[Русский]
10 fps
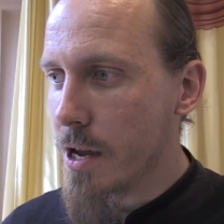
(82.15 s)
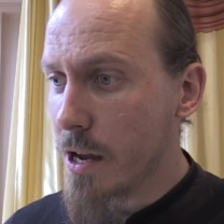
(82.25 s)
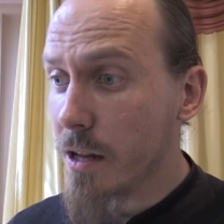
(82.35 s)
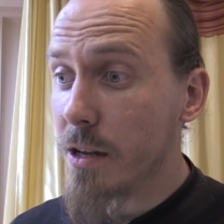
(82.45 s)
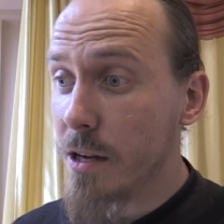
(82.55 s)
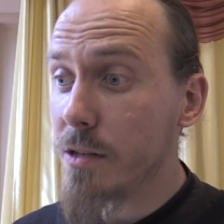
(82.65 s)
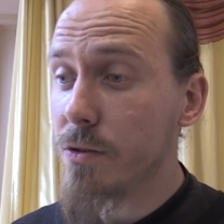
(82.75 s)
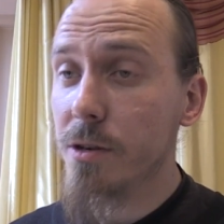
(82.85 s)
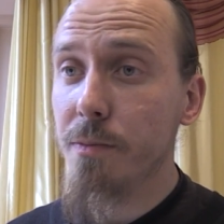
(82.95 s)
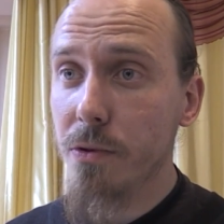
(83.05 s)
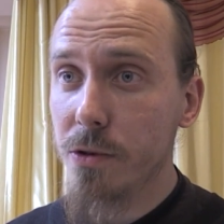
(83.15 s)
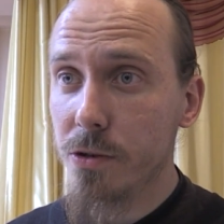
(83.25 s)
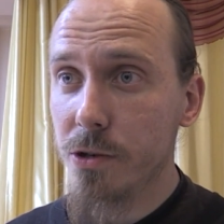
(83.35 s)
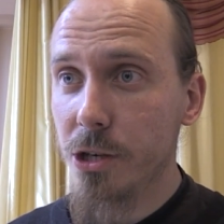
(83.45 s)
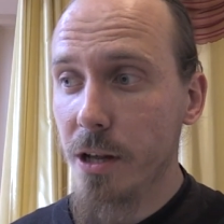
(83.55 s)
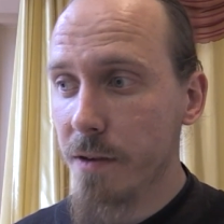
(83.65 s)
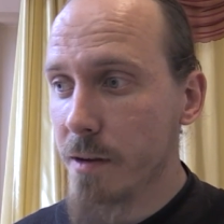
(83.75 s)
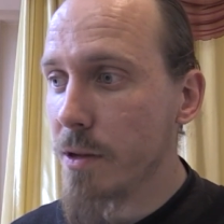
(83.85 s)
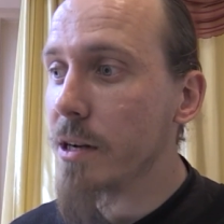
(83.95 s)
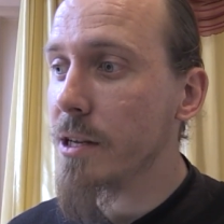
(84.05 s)
И это и есть уже плод, что
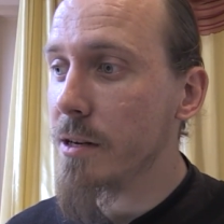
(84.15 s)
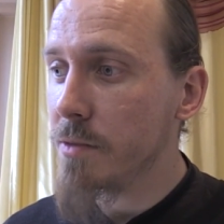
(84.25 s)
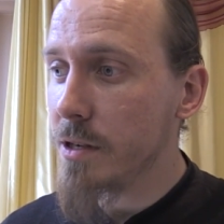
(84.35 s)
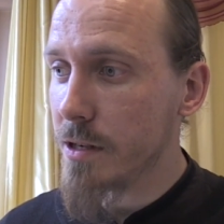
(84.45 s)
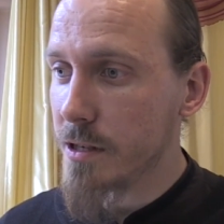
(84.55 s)
человек благодаря миссии